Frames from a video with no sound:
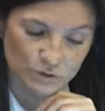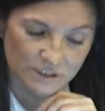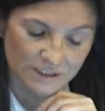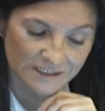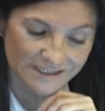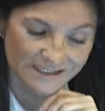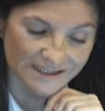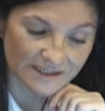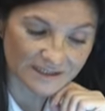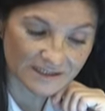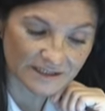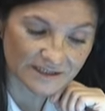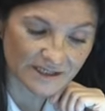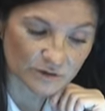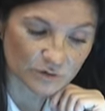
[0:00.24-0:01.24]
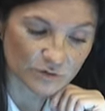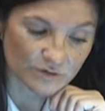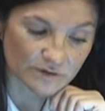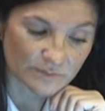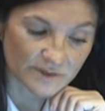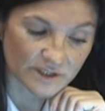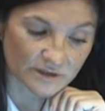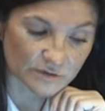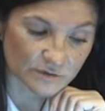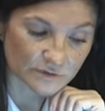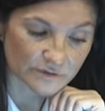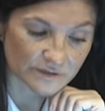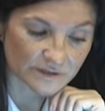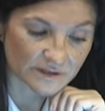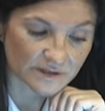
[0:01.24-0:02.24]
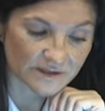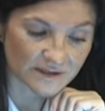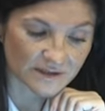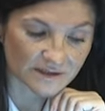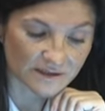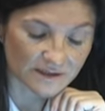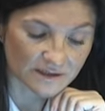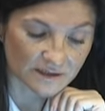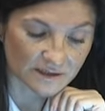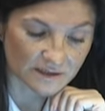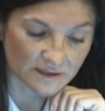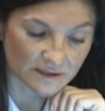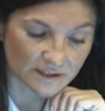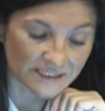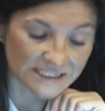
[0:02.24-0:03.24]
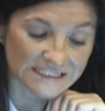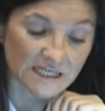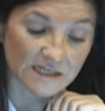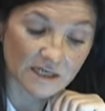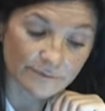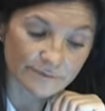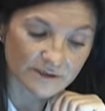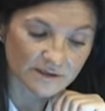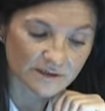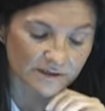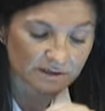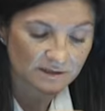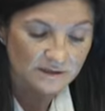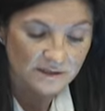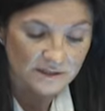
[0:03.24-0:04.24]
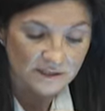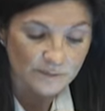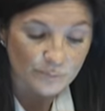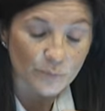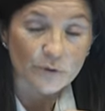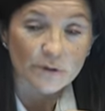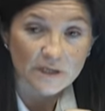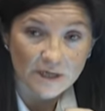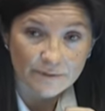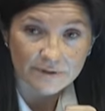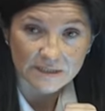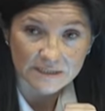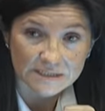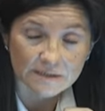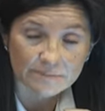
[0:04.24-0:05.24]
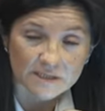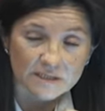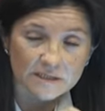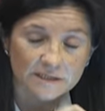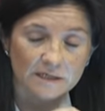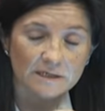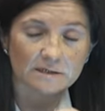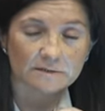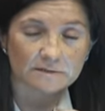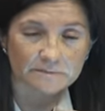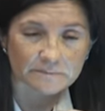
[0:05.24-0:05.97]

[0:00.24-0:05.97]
usted quién tenía conocimiento de que en esa nave eh, podía haber ese material?